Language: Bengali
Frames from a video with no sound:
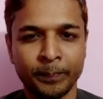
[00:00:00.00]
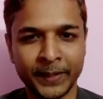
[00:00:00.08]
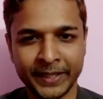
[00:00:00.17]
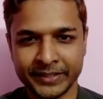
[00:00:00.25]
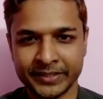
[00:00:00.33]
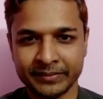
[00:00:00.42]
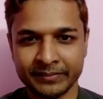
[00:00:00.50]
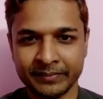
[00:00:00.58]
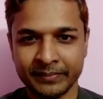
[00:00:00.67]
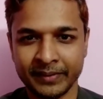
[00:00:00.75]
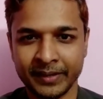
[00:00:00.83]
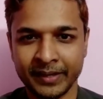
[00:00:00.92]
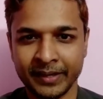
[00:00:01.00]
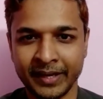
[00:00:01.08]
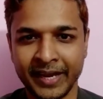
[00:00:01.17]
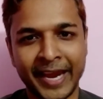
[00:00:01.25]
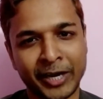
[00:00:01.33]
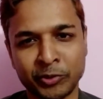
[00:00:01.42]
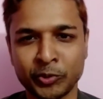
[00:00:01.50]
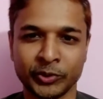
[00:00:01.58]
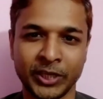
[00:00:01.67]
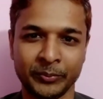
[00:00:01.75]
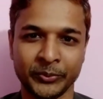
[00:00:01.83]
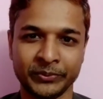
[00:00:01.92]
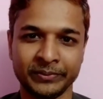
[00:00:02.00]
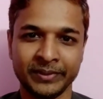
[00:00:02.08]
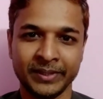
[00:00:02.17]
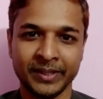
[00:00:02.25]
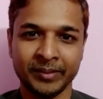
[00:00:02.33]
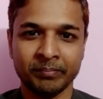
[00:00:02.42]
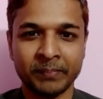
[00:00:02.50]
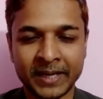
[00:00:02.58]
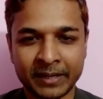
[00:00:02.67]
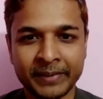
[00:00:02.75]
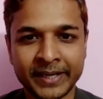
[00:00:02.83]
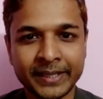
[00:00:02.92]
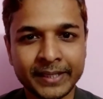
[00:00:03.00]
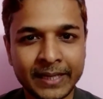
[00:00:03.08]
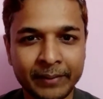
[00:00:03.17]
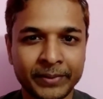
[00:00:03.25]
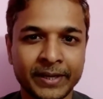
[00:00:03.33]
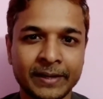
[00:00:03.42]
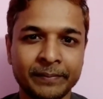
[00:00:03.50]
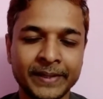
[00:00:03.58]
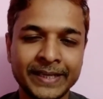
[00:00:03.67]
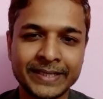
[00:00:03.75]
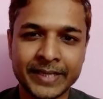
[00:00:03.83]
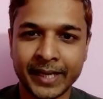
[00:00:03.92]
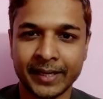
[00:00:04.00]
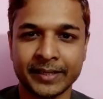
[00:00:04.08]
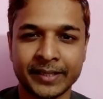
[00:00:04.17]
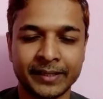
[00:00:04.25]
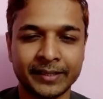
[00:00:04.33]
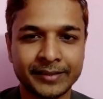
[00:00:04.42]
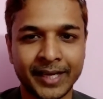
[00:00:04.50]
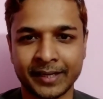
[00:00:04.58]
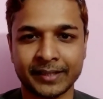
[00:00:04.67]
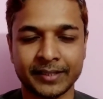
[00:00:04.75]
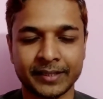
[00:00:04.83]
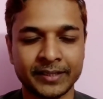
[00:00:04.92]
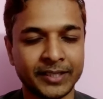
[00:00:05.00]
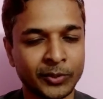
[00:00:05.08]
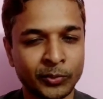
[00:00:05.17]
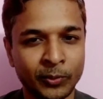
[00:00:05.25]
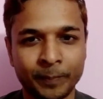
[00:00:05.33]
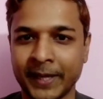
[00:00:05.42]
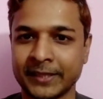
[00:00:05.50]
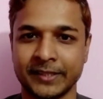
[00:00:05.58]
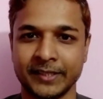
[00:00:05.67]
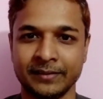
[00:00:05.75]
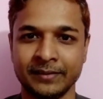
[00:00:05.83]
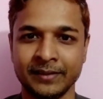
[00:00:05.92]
প্লিজ একটু থামুন মারামারি কামড়ি ঠেলা ঠেলে ধাক্কাধাক্কি এগুলো বাদ দেন